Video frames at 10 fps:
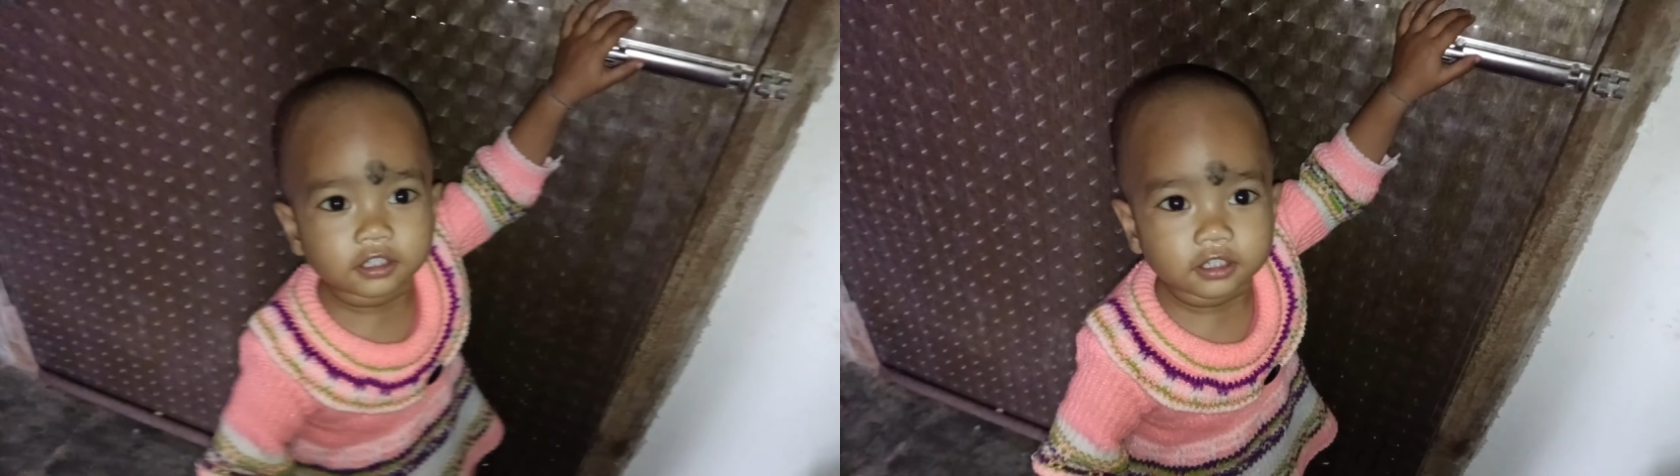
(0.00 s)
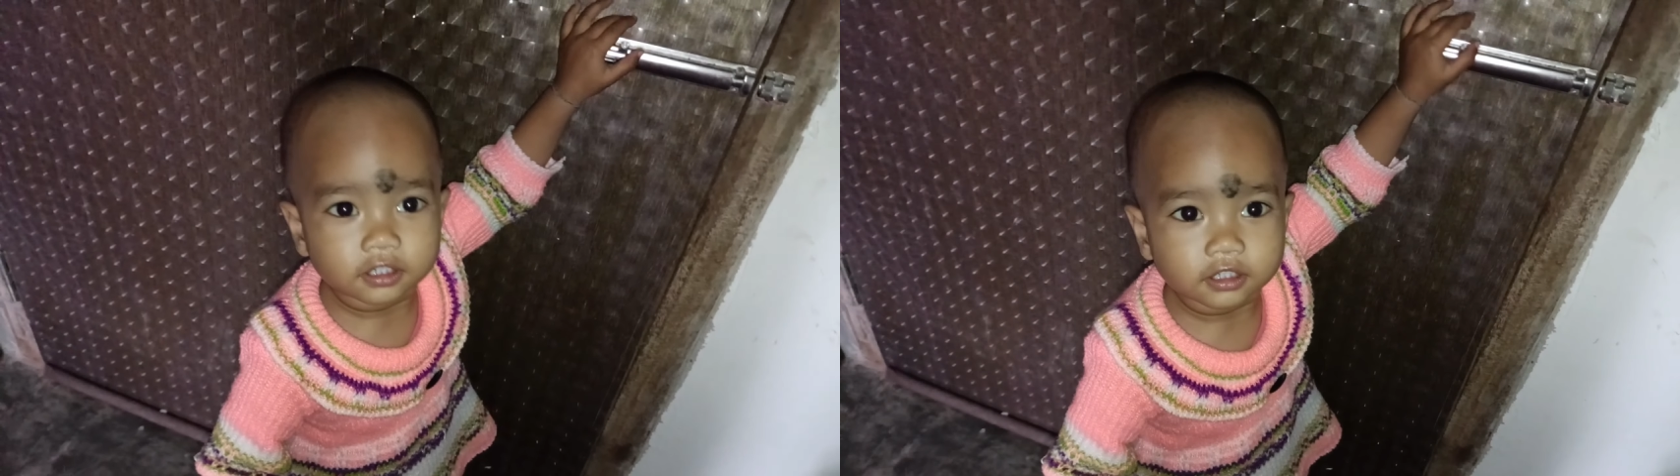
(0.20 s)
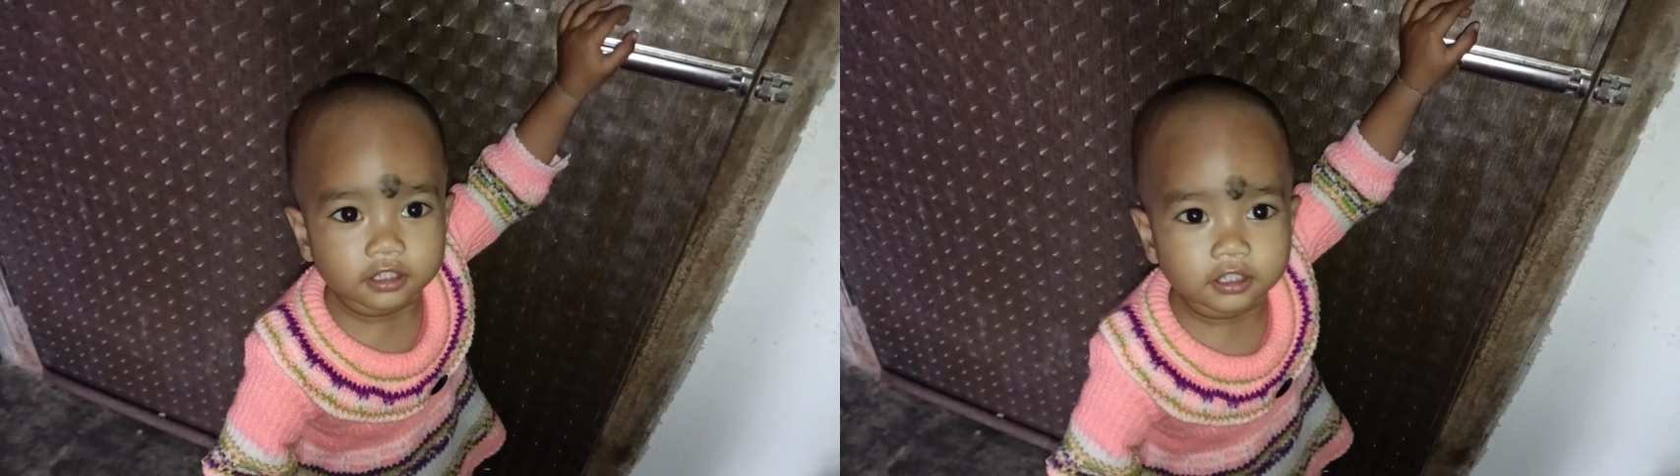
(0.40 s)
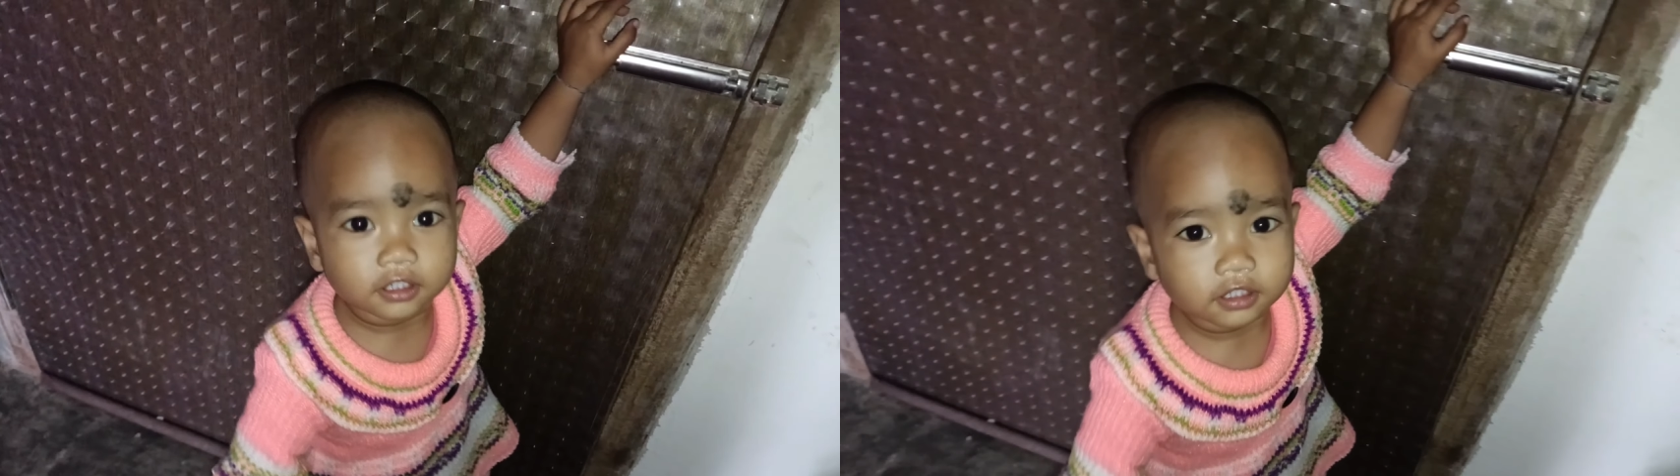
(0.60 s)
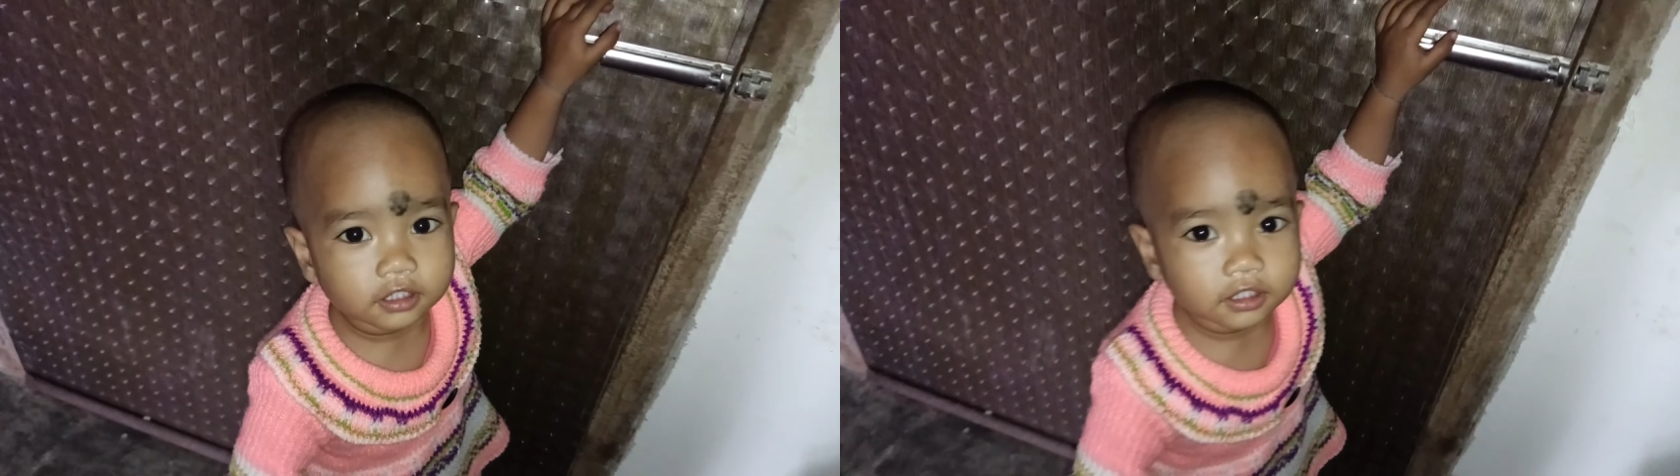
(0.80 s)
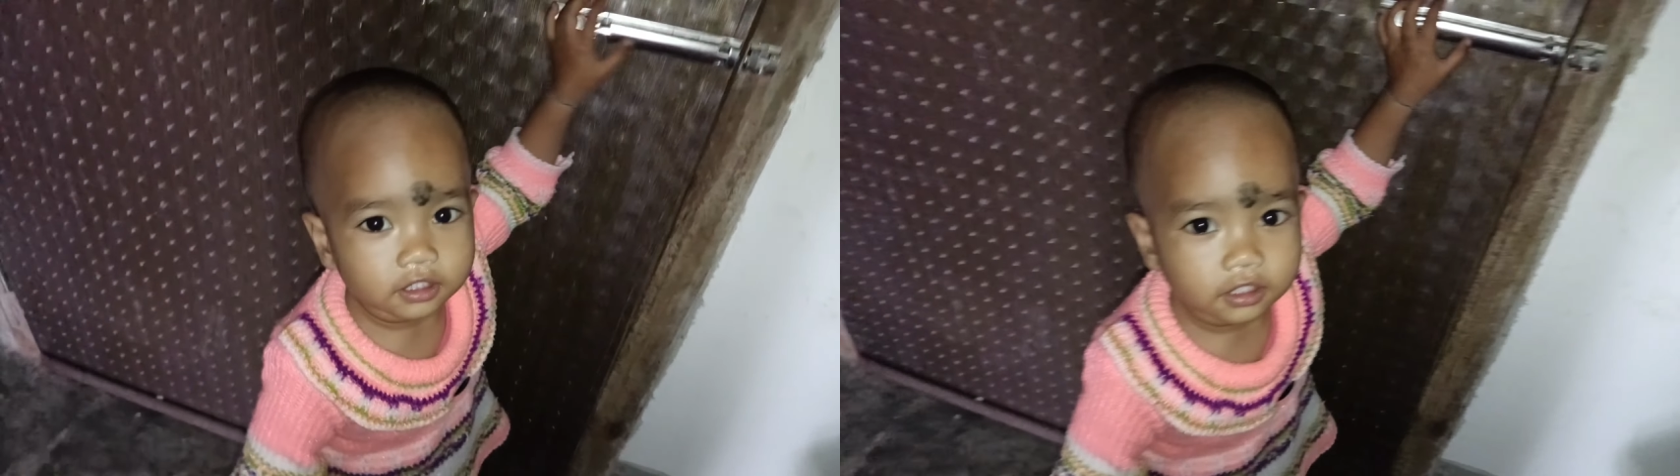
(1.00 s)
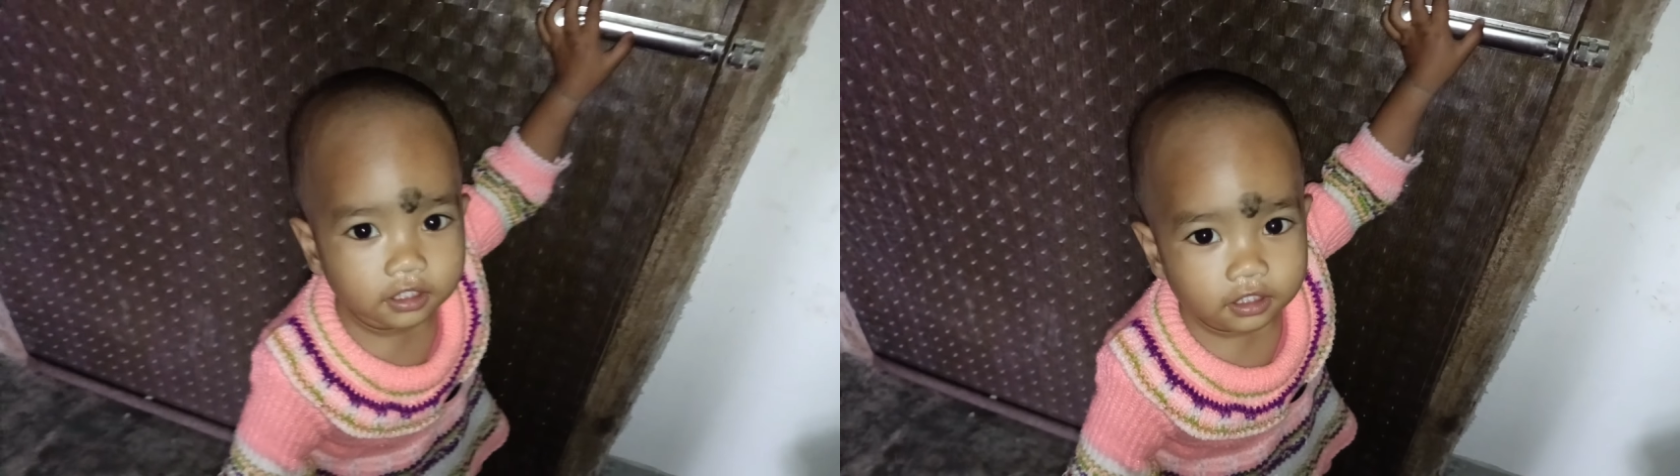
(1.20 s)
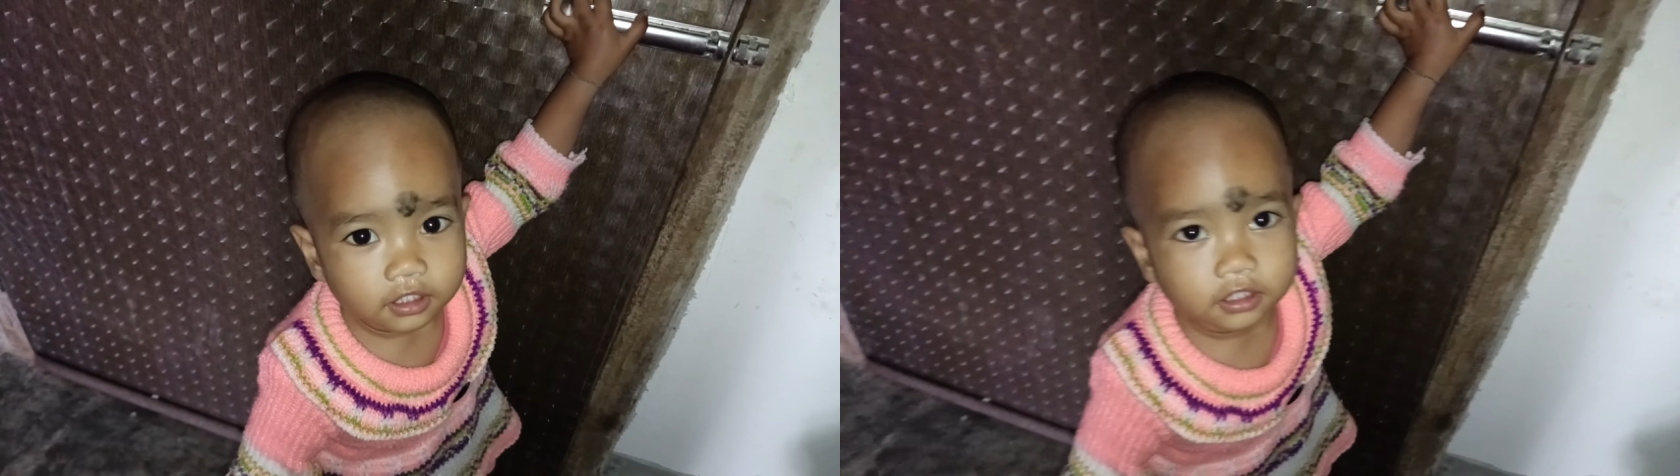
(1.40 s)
মধ্যে কি করিস